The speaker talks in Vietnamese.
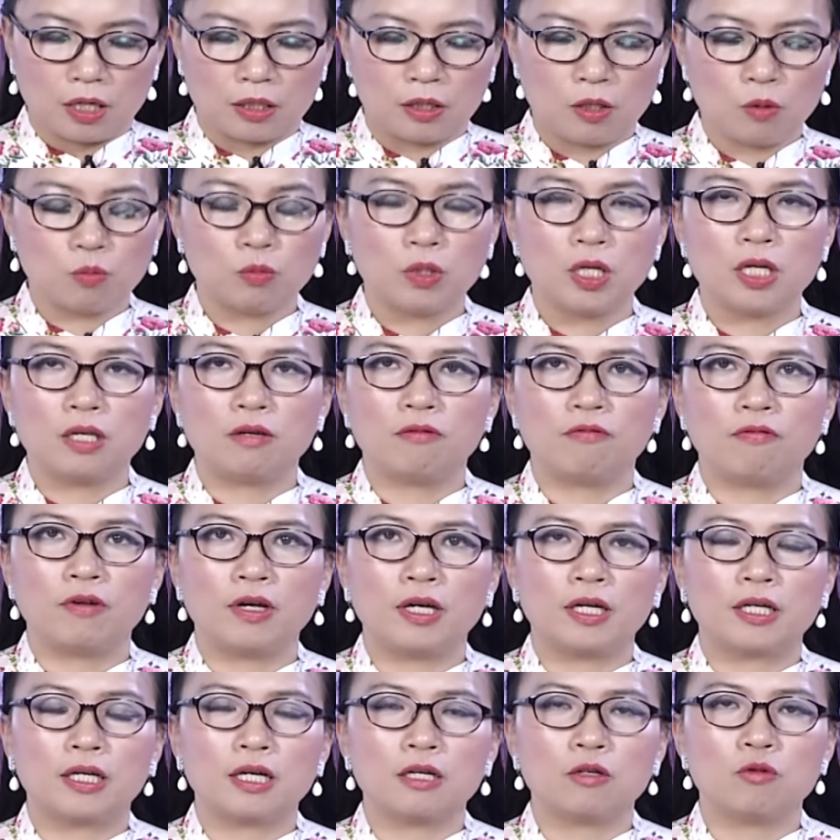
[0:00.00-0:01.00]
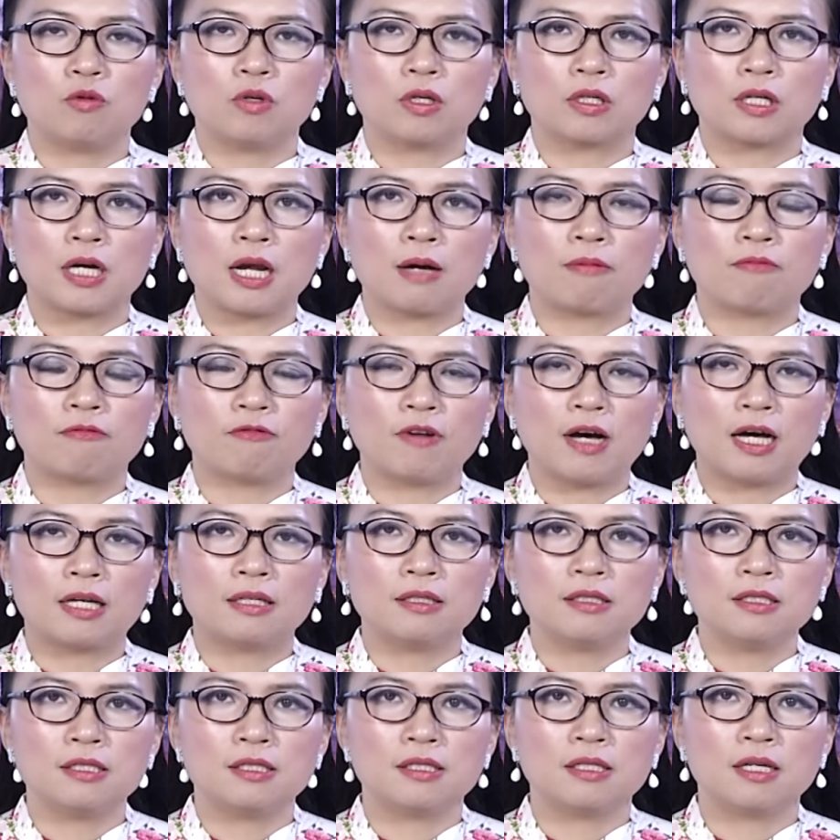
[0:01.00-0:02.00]
À, thông tin về các cuộc đàm
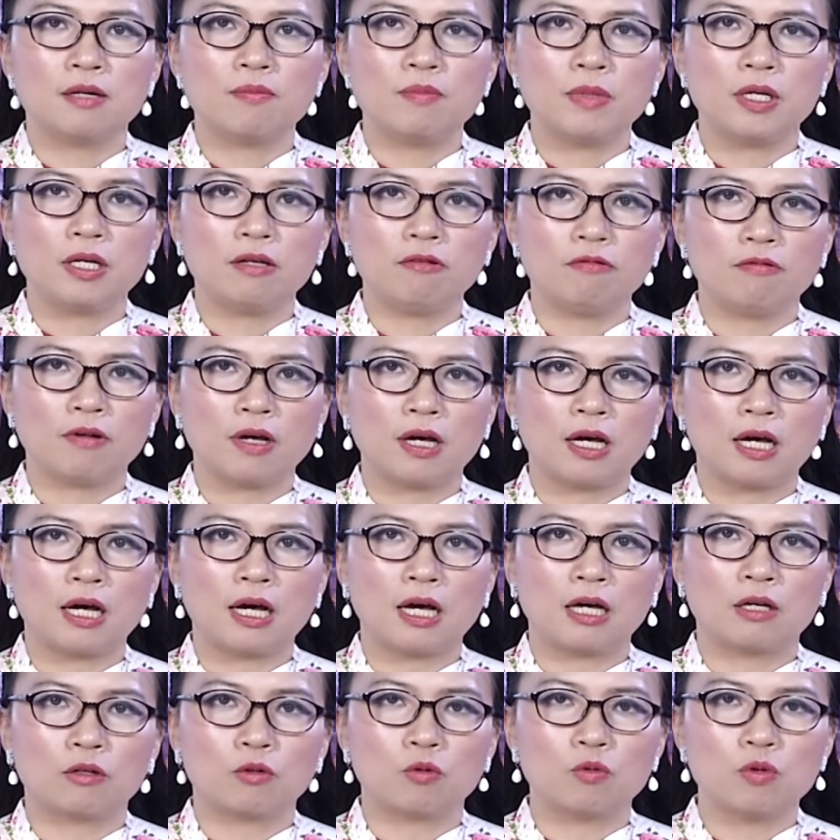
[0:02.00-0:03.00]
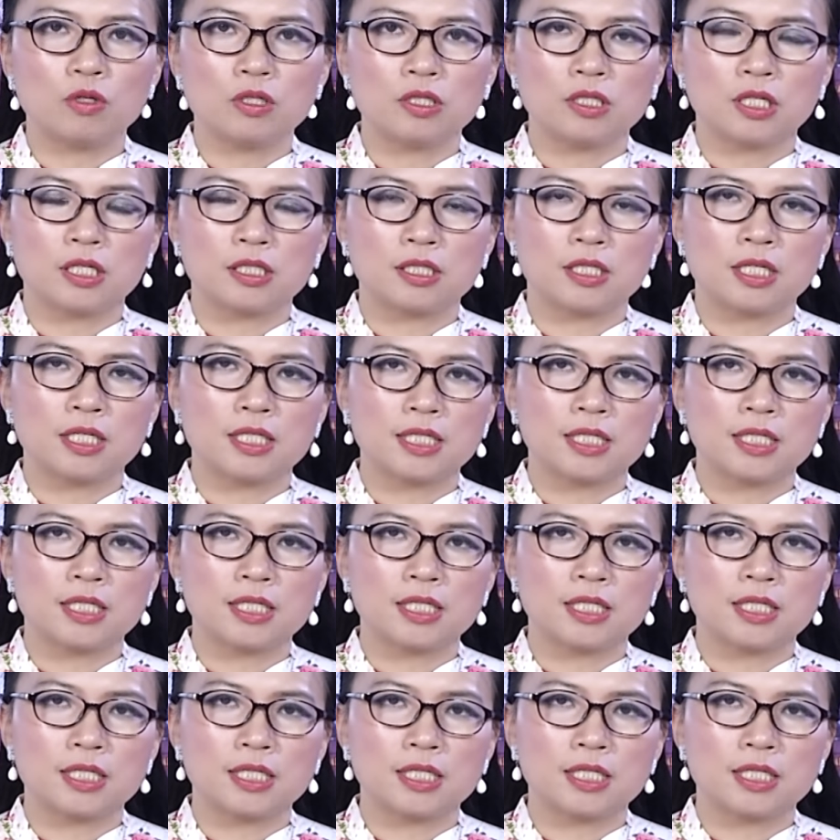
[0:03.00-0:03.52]
phán giữa Mỹ và Hàn Quốc à,